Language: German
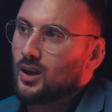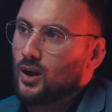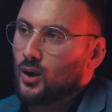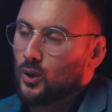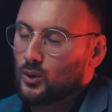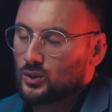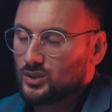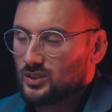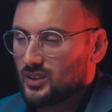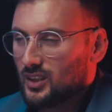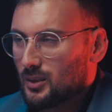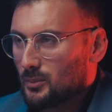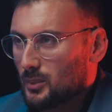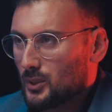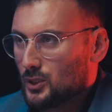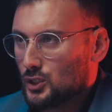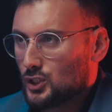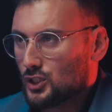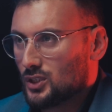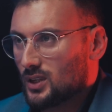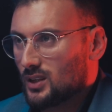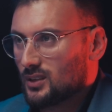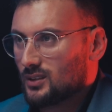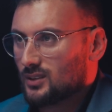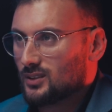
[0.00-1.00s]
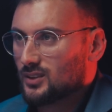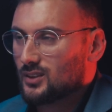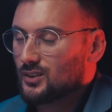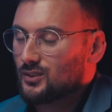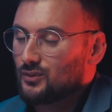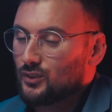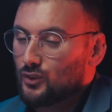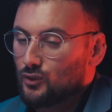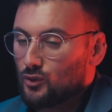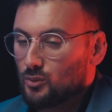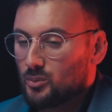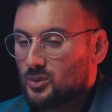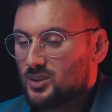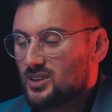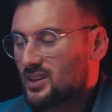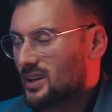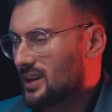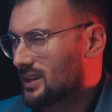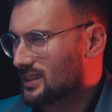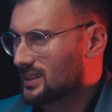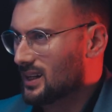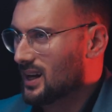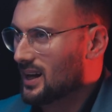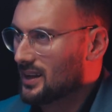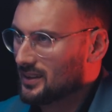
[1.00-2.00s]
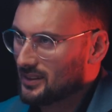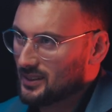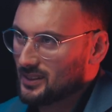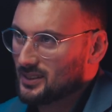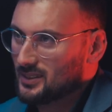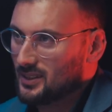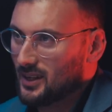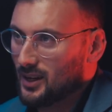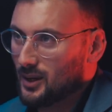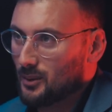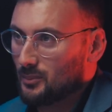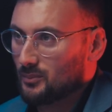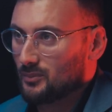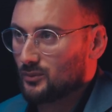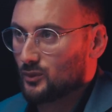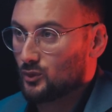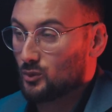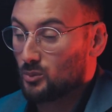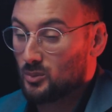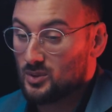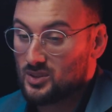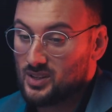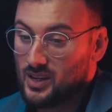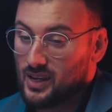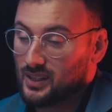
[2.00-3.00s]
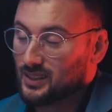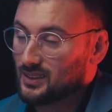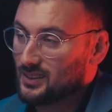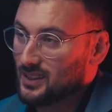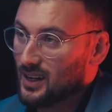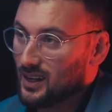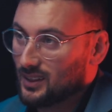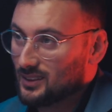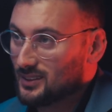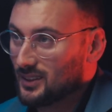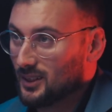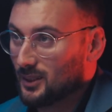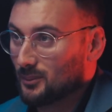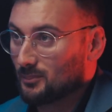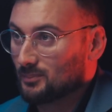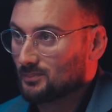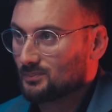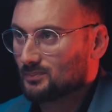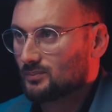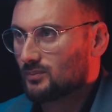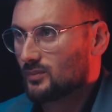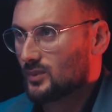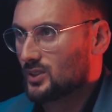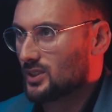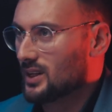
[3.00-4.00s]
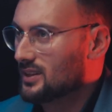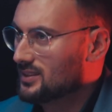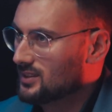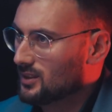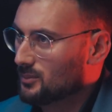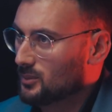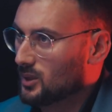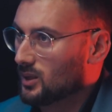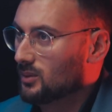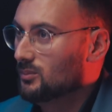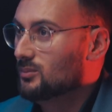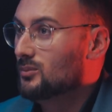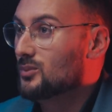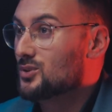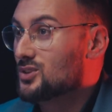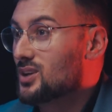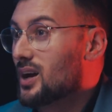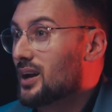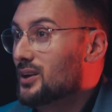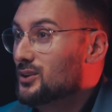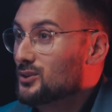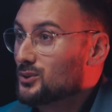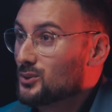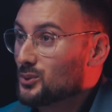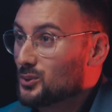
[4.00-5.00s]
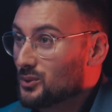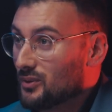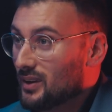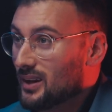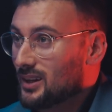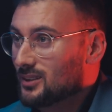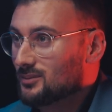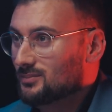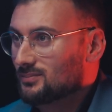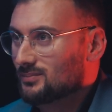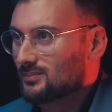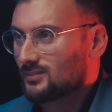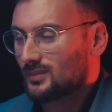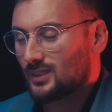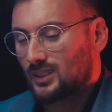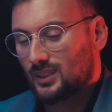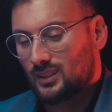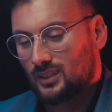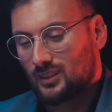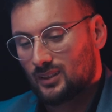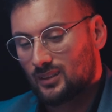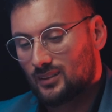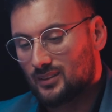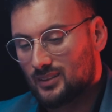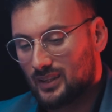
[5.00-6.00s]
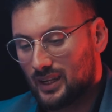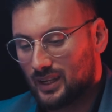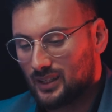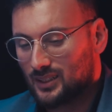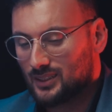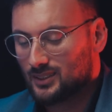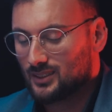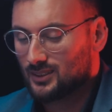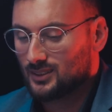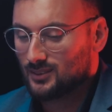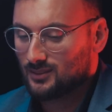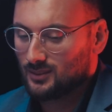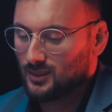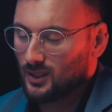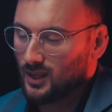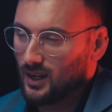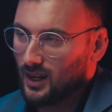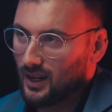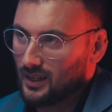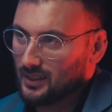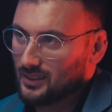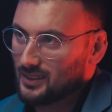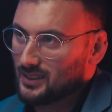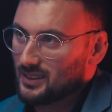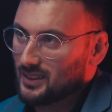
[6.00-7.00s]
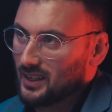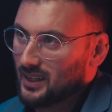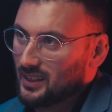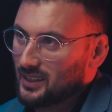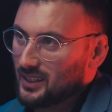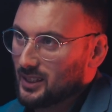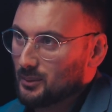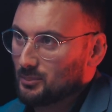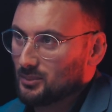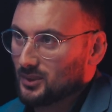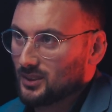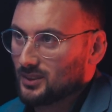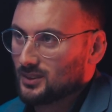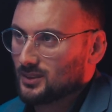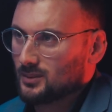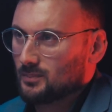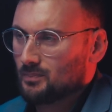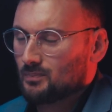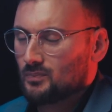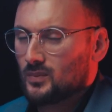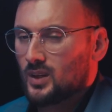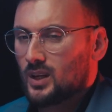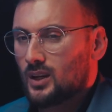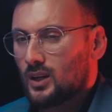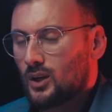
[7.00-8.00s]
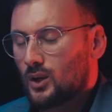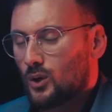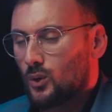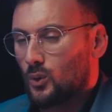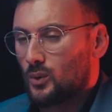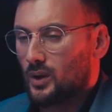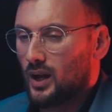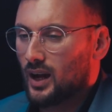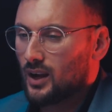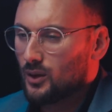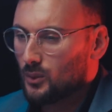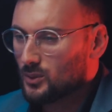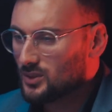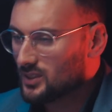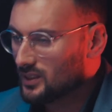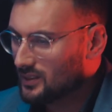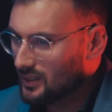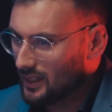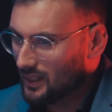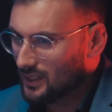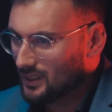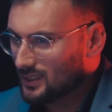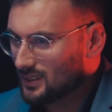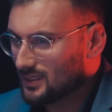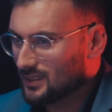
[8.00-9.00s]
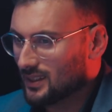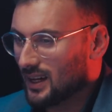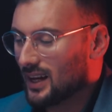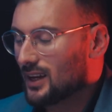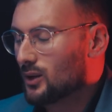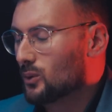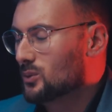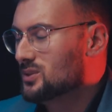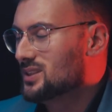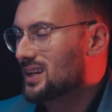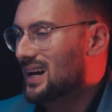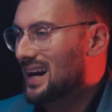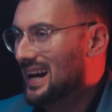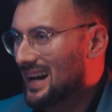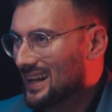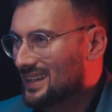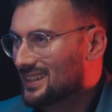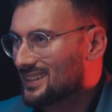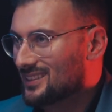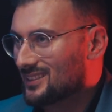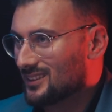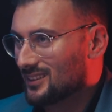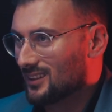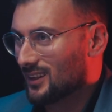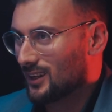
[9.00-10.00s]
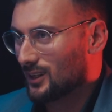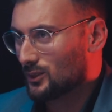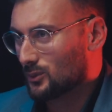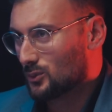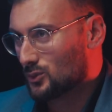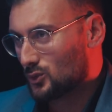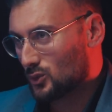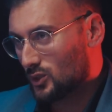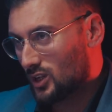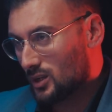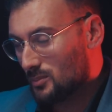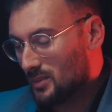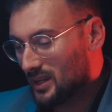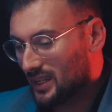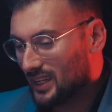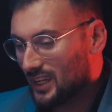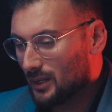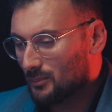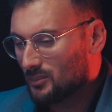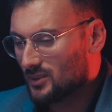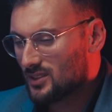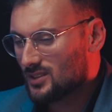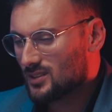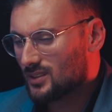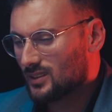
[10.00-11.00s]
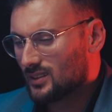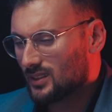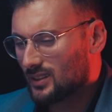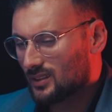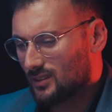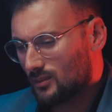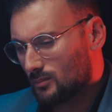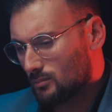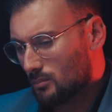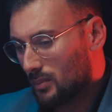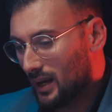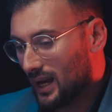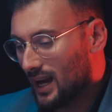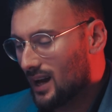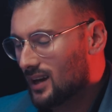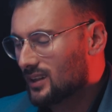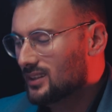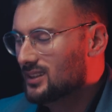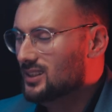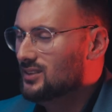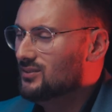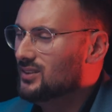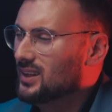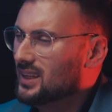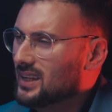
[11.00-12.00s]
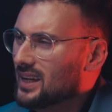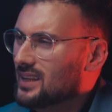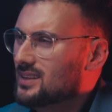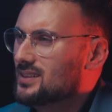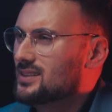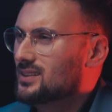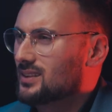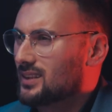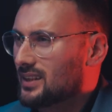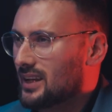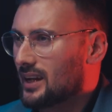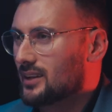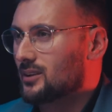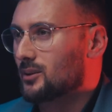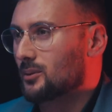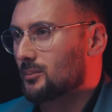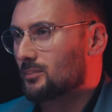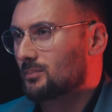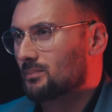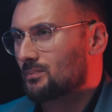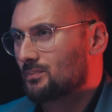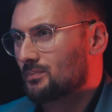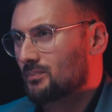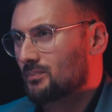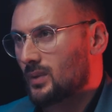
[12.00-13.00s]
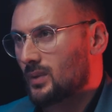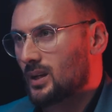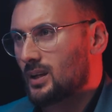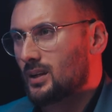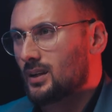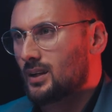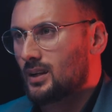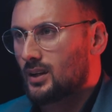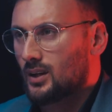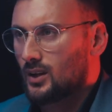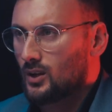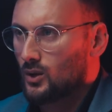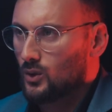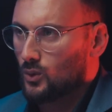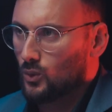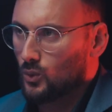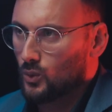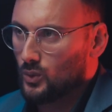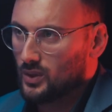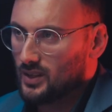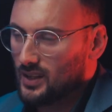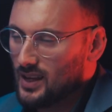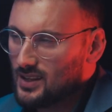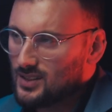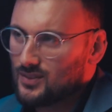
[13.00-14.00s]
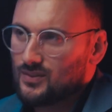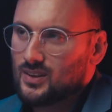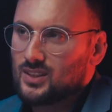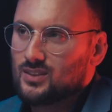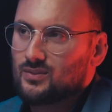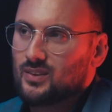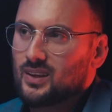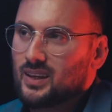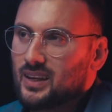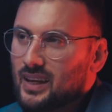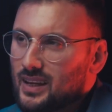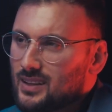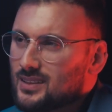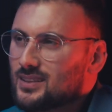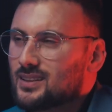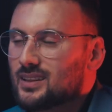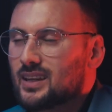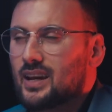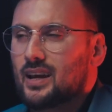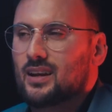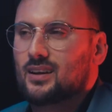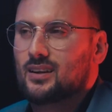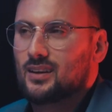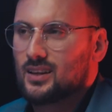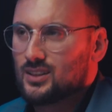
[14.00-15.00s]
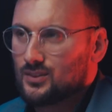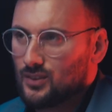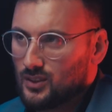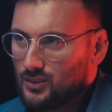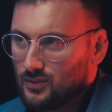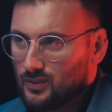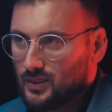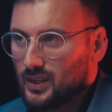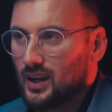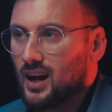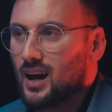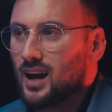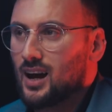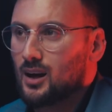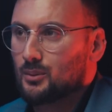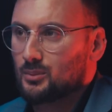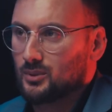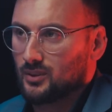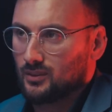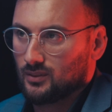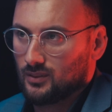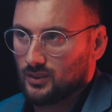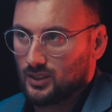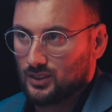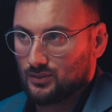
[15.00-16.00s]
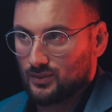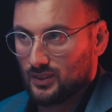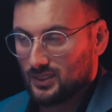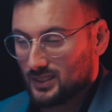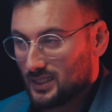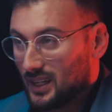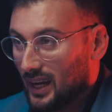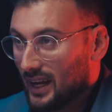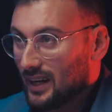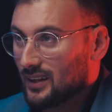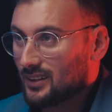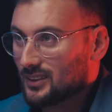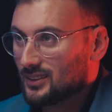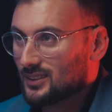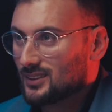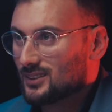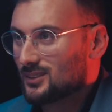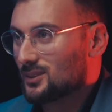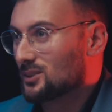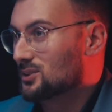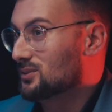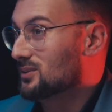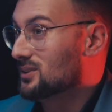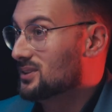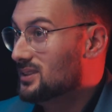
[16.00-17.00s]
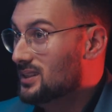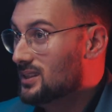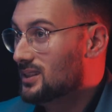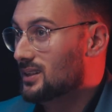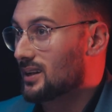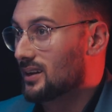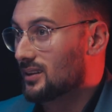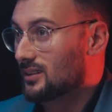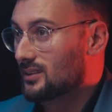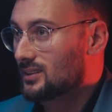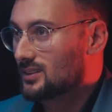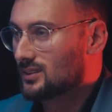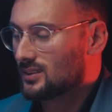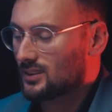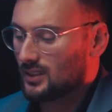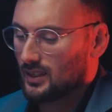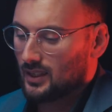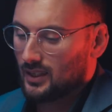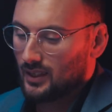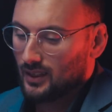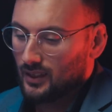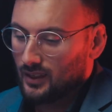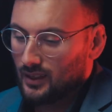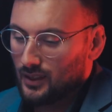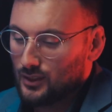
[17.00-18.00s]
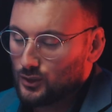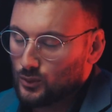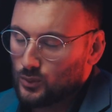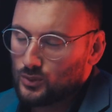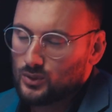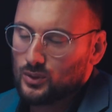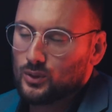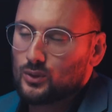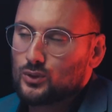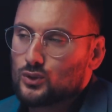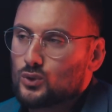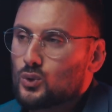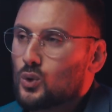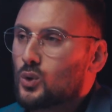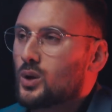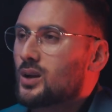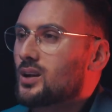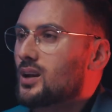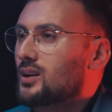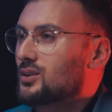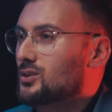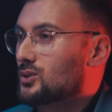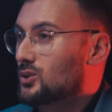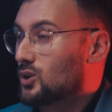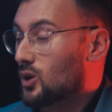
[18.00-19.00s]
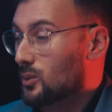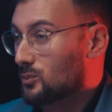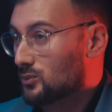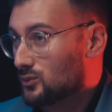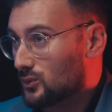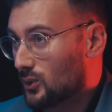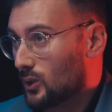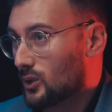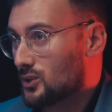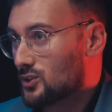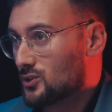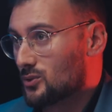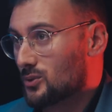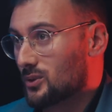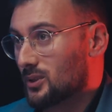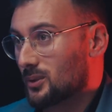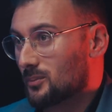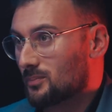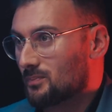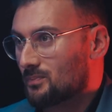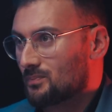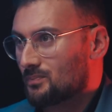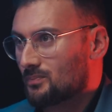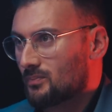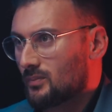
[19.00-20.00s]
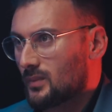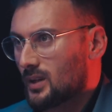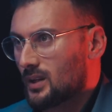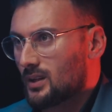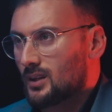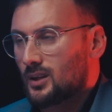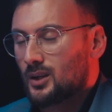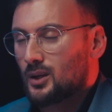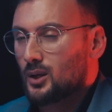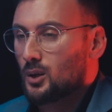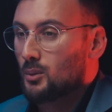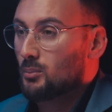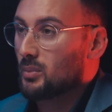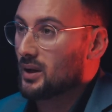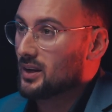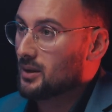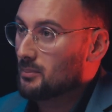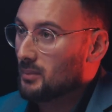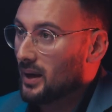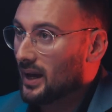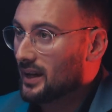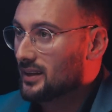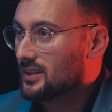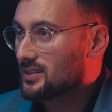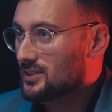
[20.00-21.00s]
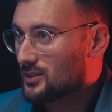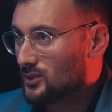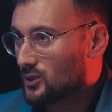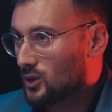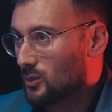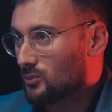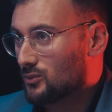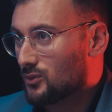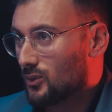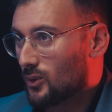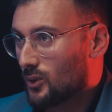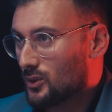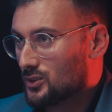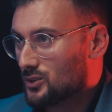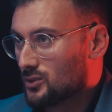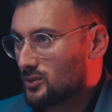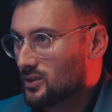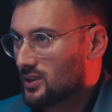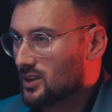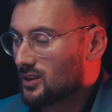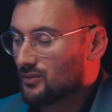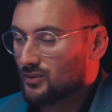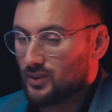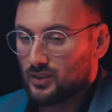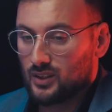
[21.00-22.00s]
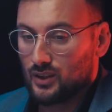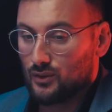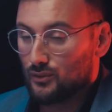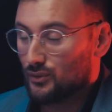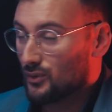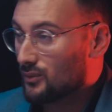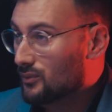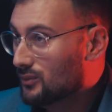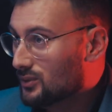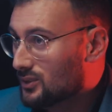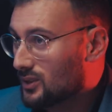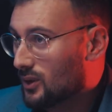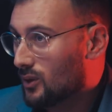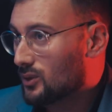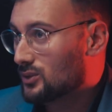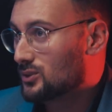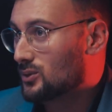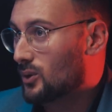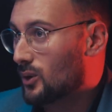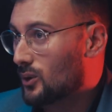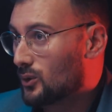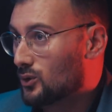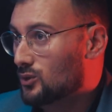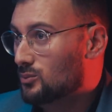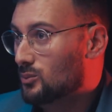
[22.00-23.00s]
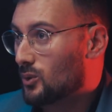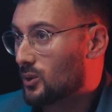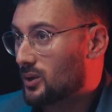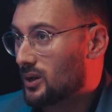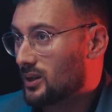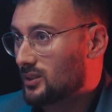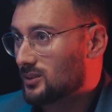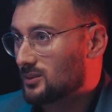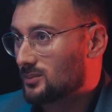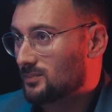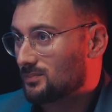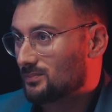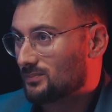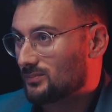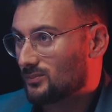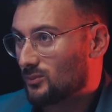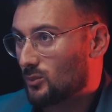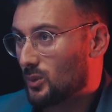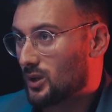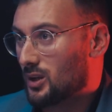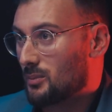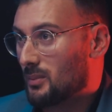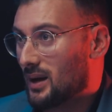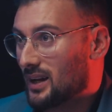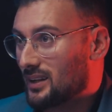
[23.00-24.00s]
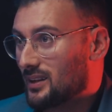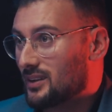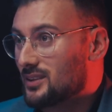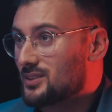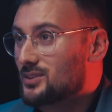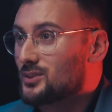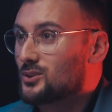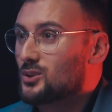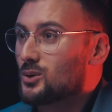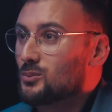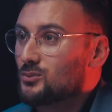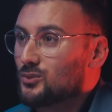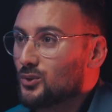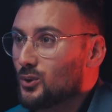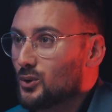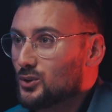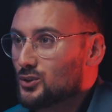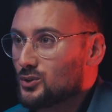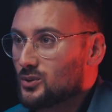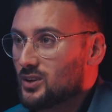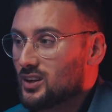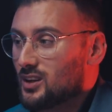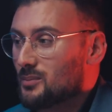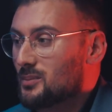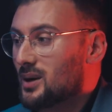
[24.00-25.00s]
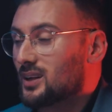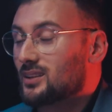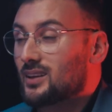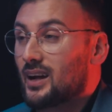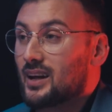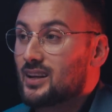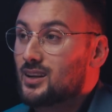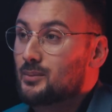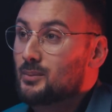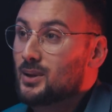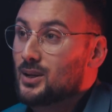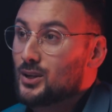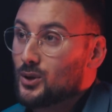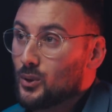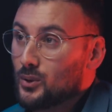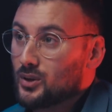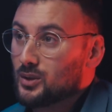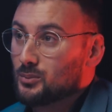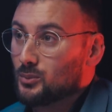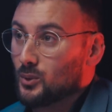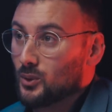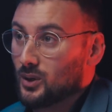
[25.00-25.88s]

aus dem entstanden, wie wir bisher gehandelt haben, wie wir bisher gedacht haben. Das heißt ja immer sein, tun, werden, denken, handeln, Ergebnis. Und all unser Denken, all unser Handeln hatten zu den Ergebnissen gebracht, die wir jetzt kennen. Mhm. Und das, was wir jetzt kennen, das, was wir haben, das, was geil ist, das, was nicht geil ist, ist unsere sogenannte Komfortzone. Mhm. Bei dem einen ist die Komfortzone, der verdient 5000 Euro im Monat. Und bei dem anderen ist die Komfortzone, der macht eine Million im